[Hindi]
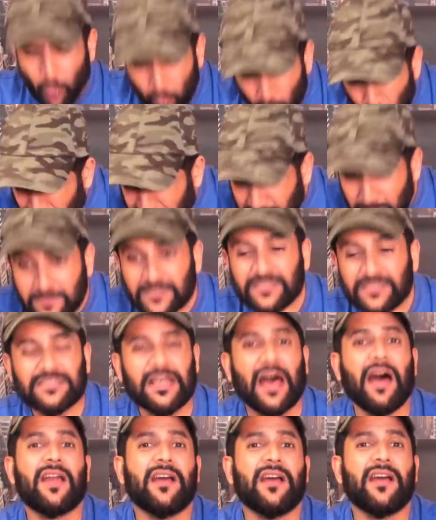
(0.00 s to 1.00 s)
ऊपर से मैं
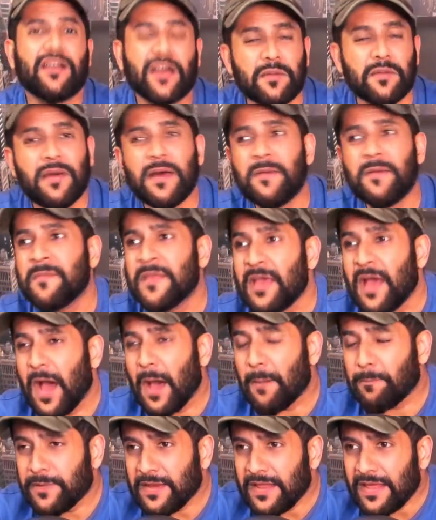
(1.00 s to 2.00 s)
सारा कर्मा
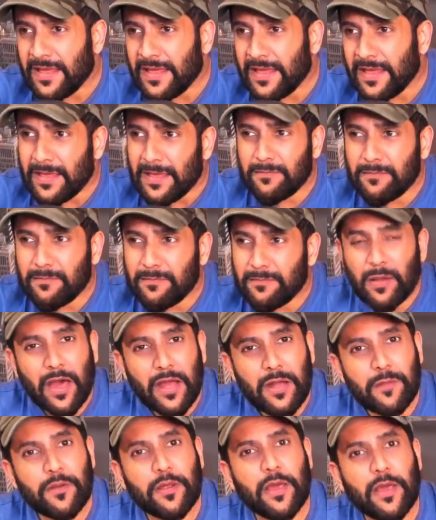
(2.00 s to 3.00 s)
अपने
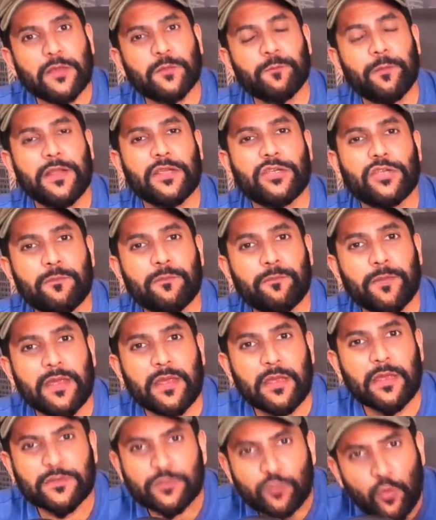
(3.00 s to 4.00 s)
हर एक्सप्रेशन
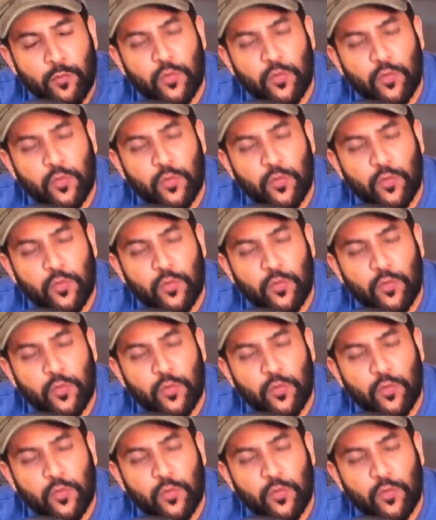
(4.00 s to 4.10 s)
पे स्लो